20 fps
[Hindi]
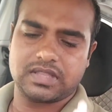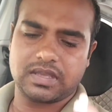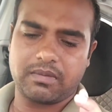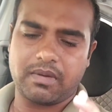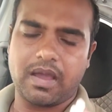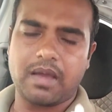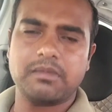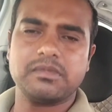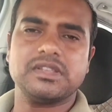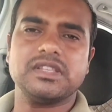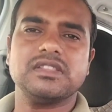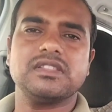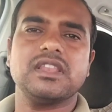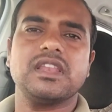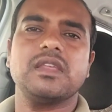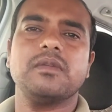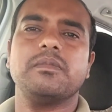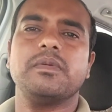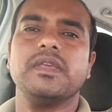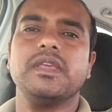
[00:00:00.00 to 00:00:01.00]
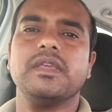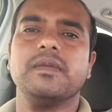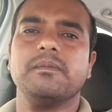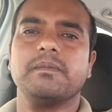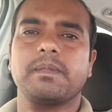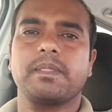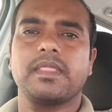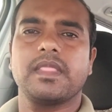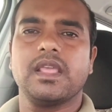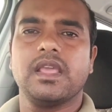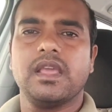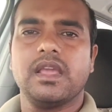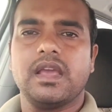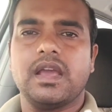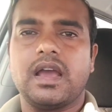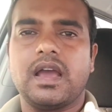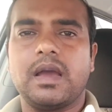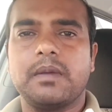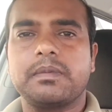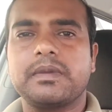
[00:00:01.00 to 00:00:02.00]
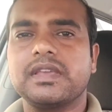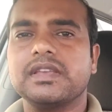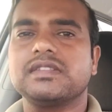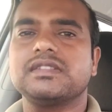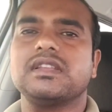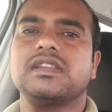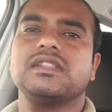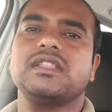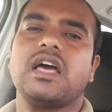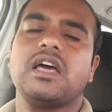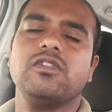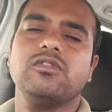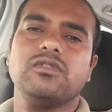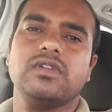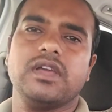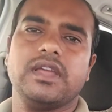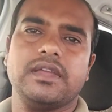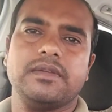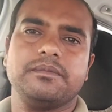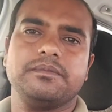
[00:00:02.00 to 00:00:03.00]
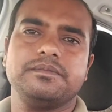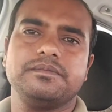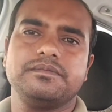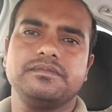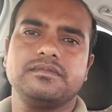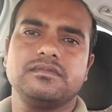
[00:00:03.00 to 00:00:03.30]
तमाम जितने भी आपके श्रद्धालु हैं